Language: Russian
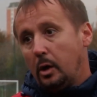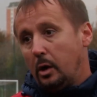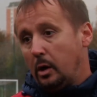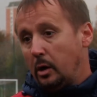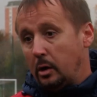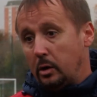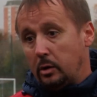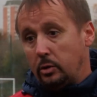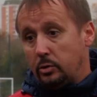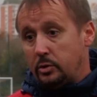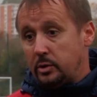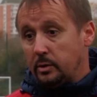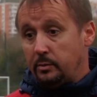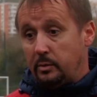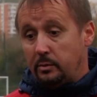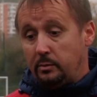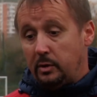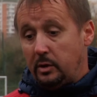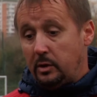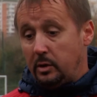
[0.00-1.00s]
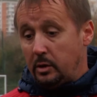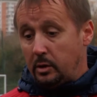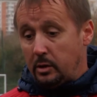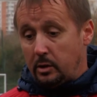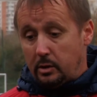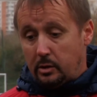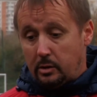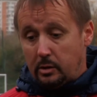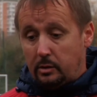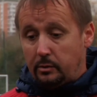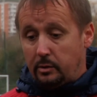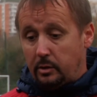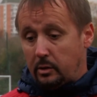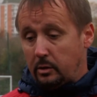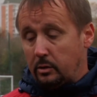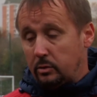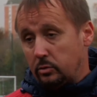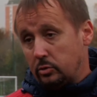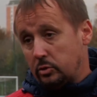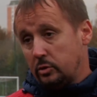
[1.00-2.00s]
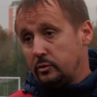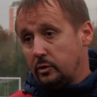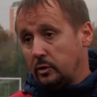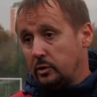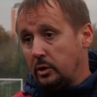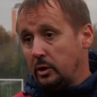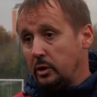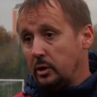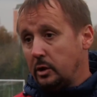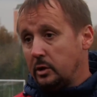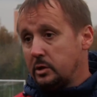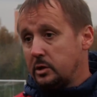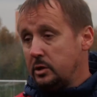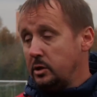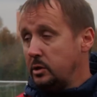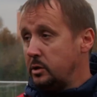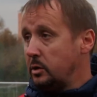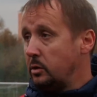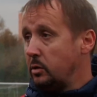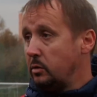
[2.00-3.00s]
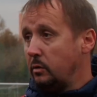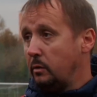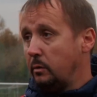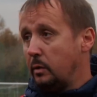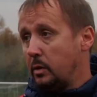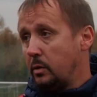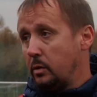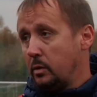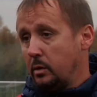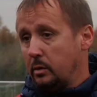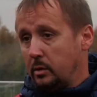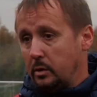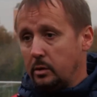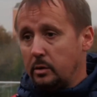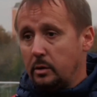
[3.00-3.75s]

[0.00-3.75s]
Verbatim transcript: Э, но, тем не менее, наверное, нужно все-таки оценить игру в обороне.